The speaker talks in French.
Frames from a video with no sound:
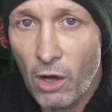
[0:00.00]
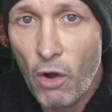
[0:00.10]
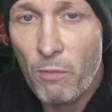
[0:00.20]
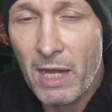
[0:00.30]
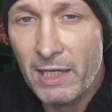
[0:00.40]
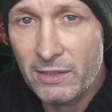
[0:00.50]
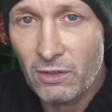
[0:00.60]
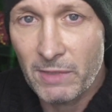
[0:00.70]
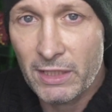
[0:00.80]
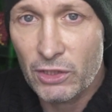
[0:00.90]
emballé
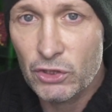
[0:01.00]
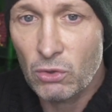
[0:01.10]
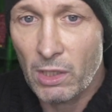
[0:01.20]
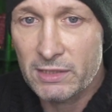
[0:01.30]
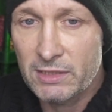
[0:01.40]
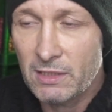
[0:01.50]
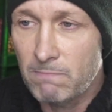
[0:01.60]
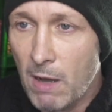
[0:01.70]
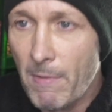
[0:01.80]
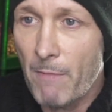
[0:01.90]
dans ma cage thoracique,
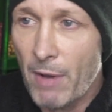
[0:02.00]
baba,